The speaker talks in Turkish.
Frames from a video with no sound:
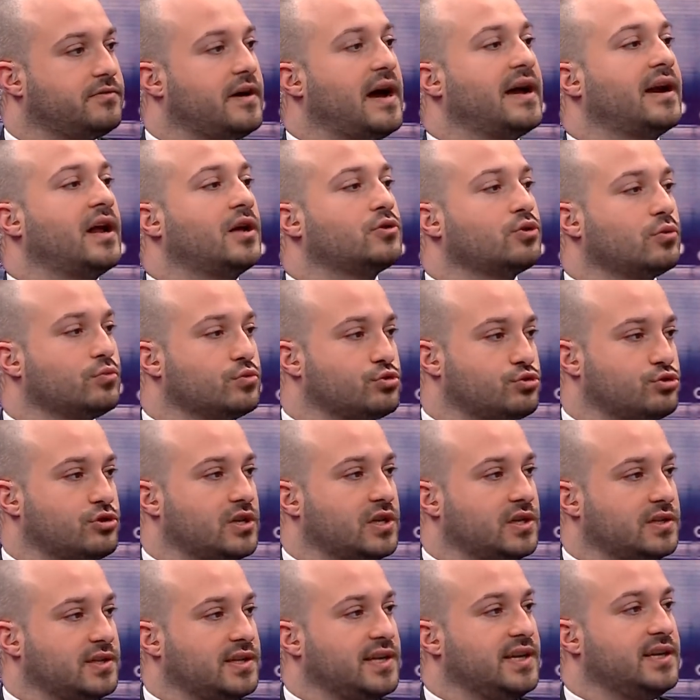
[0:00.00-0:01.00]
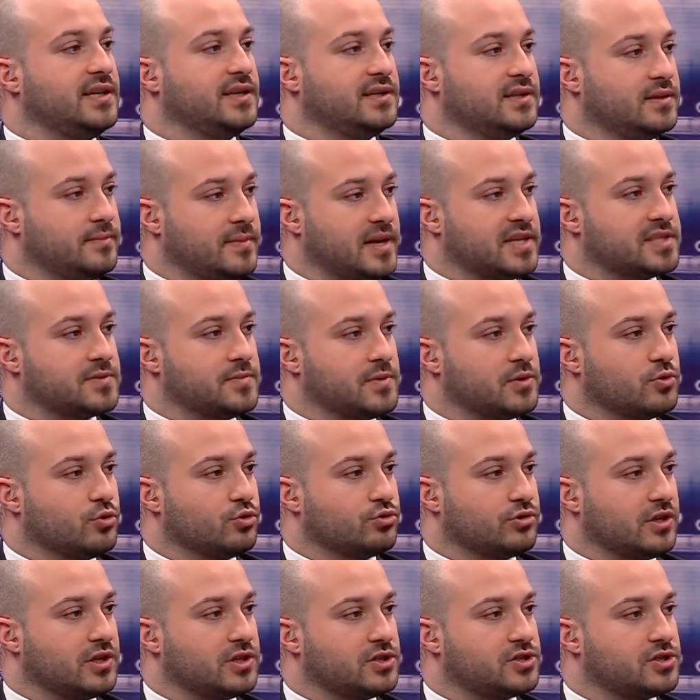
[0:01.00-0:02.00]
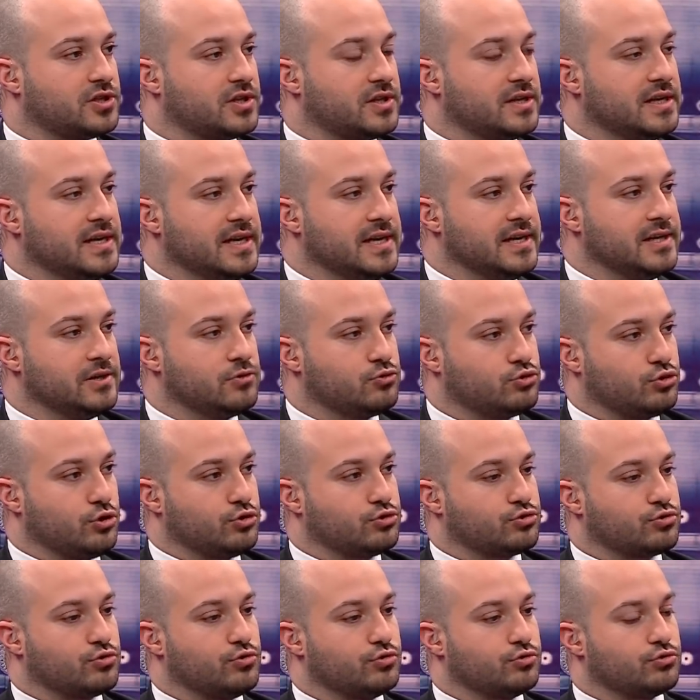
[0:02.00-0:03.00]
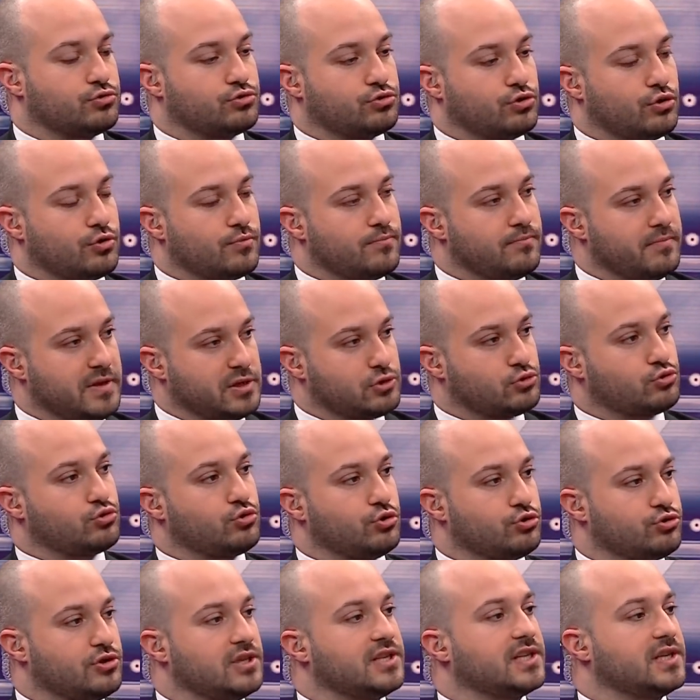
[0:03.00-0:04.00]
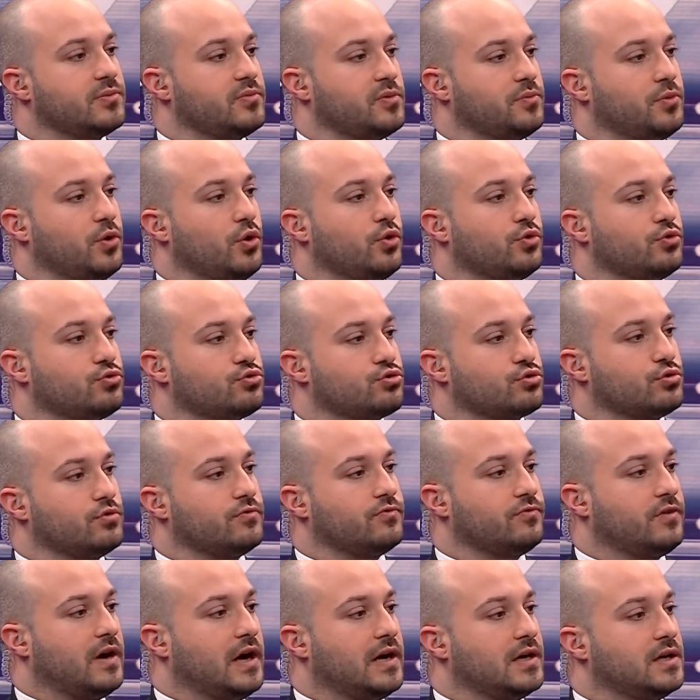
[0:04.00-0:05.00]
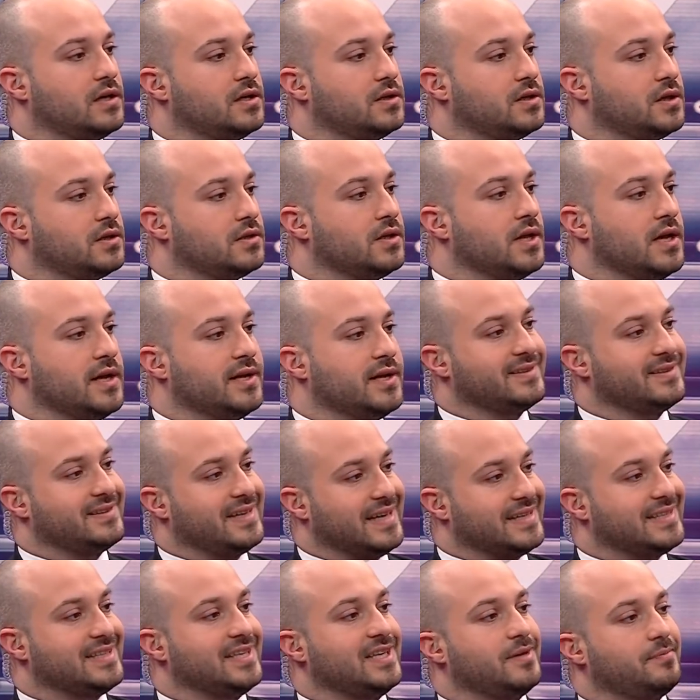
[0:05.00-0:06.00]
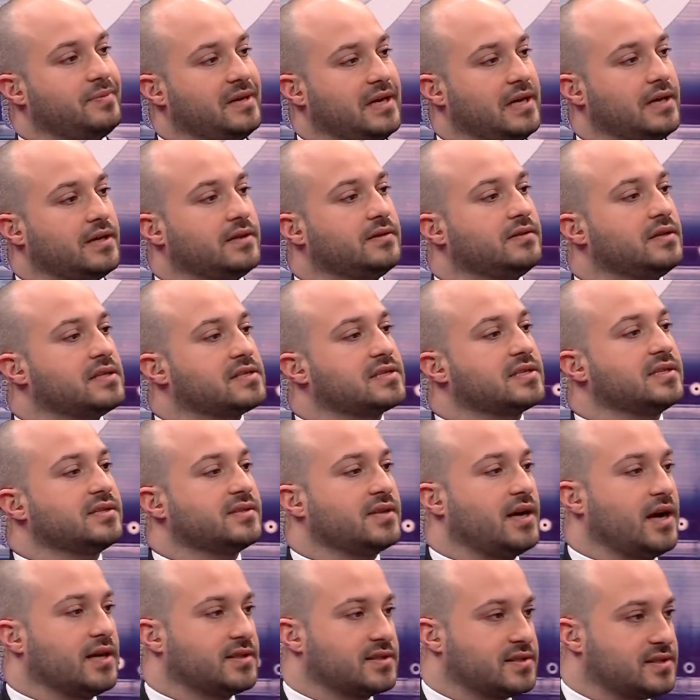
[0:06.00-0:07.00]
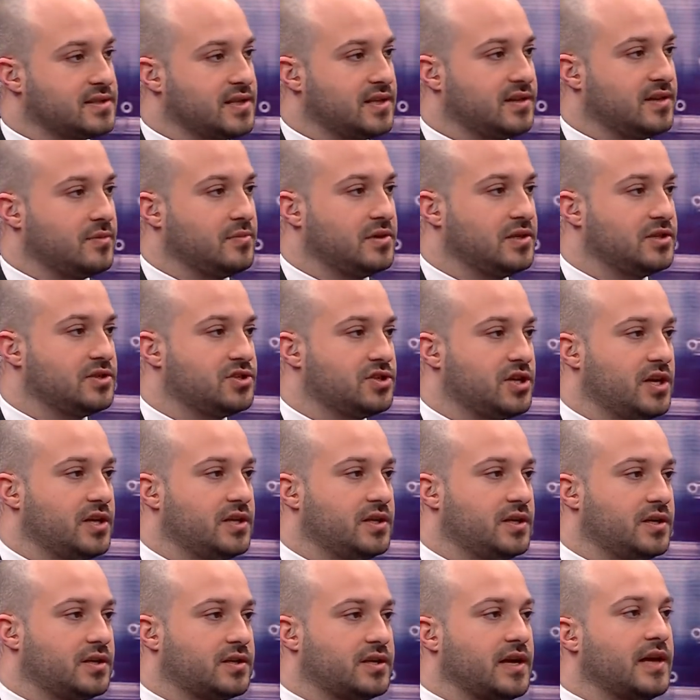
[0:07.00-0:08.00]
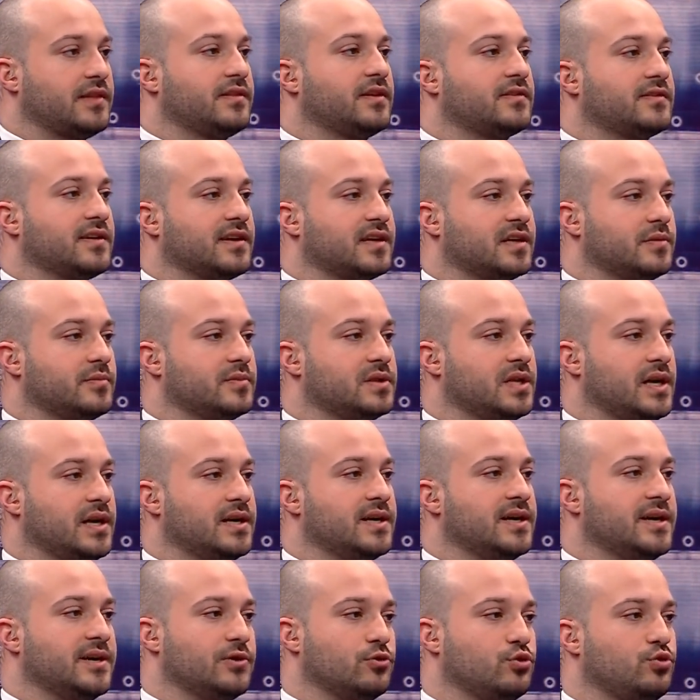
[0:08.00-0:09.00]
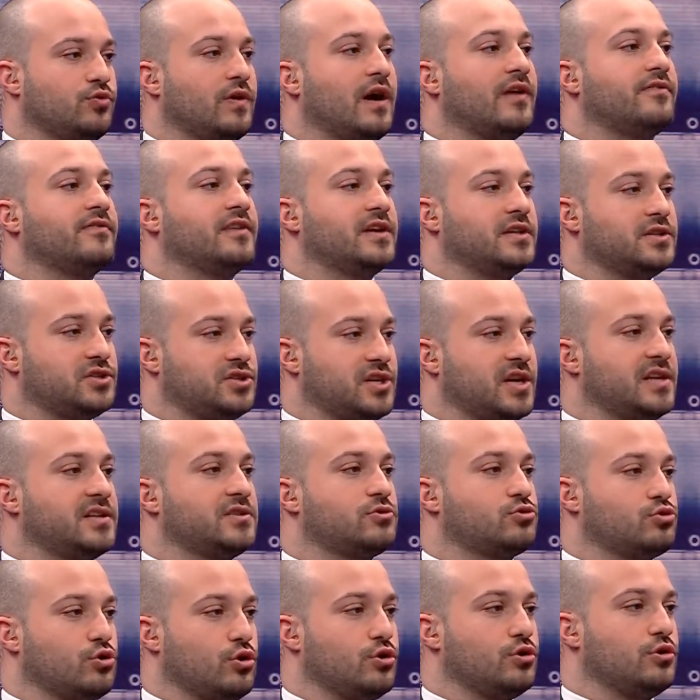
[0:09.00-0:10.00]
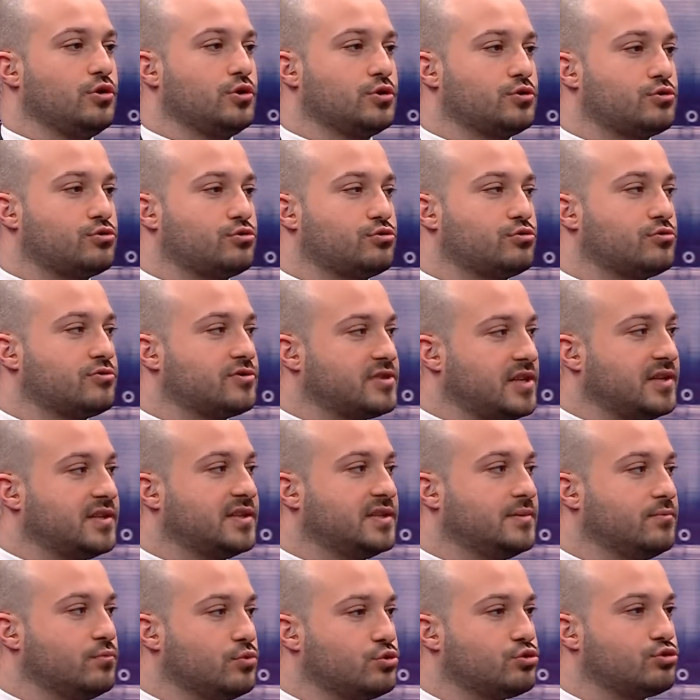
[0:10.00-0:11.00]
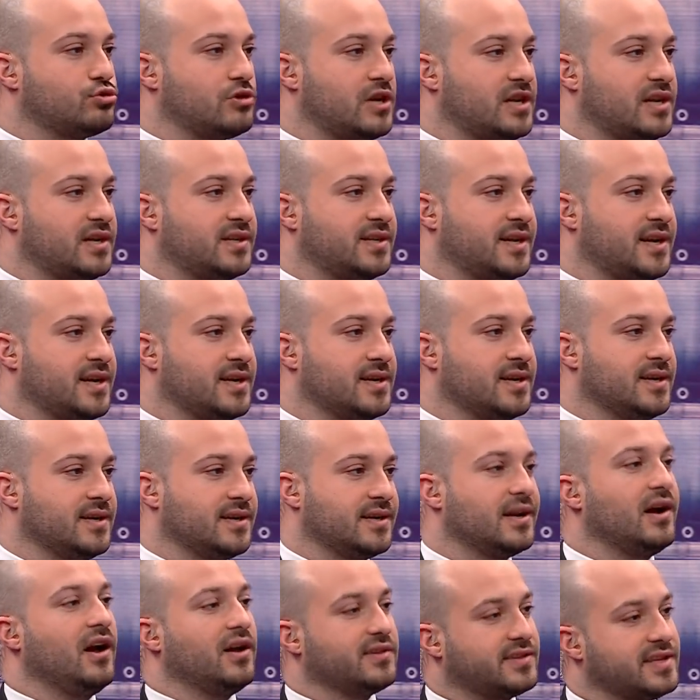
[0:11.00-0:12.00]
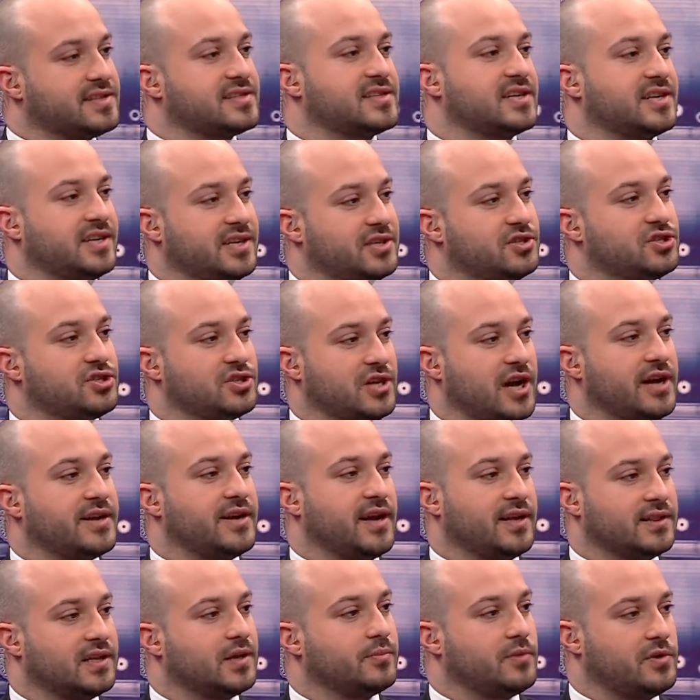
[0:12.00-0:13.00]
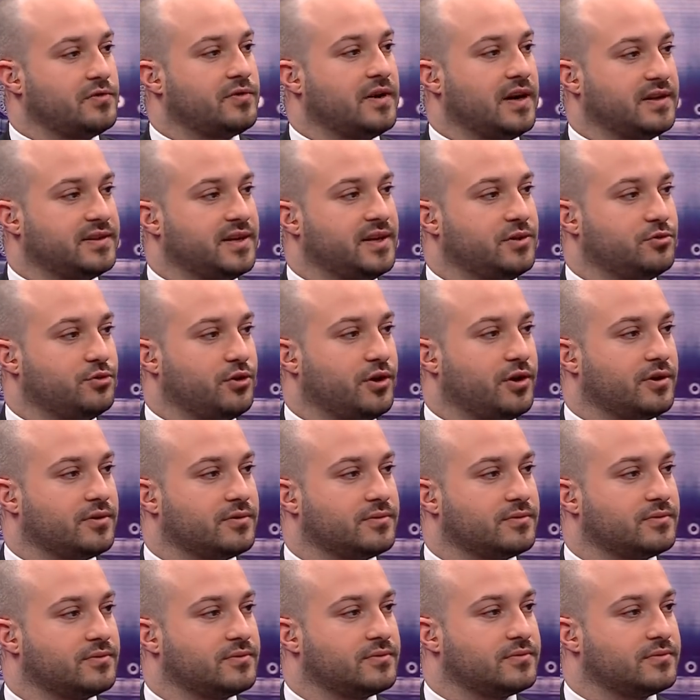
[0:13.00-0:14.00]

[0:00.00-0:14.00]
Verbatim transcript: Fernando Muslera'nın inanılmaz Aa, bir evet, kurtarışı evet. söz konusu. Mesut Özil gibi bir oyuncunun varlığının rakibi nasıl rahatsız edebileceğini, kendi takımına güven vereceğini söylüyoruz. Sanırım Muslera da Galatasaray için aynı anlamı ifade ediyor. Şimdi bak